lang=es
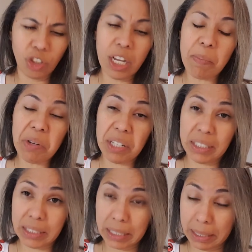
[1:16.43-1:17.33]

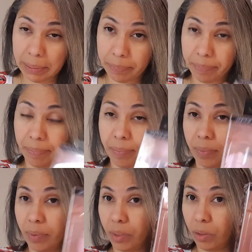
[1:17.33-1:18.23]
Japonesque.
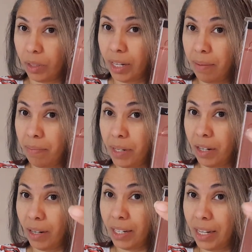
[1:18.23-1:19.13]
Ok,
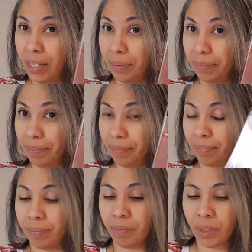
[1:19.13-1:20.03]
mírelo aquí.
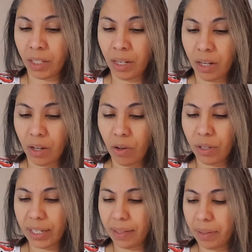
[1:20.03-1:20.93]

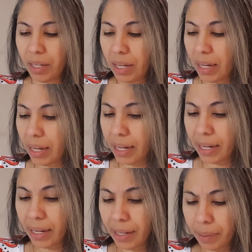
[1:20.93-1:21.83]
Ok.
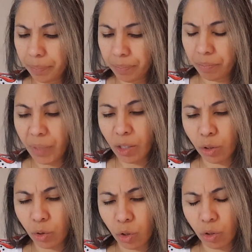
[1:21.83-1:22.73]
Eh, me
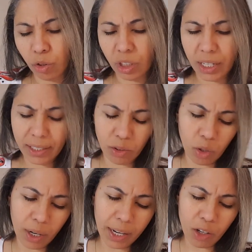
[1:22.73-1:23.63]
costó 10
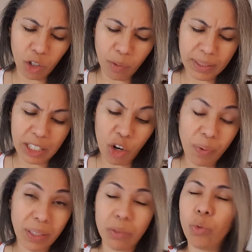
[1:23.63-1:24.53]
dólares con
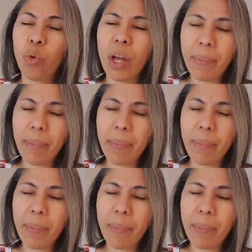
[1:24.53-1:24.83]
dólares con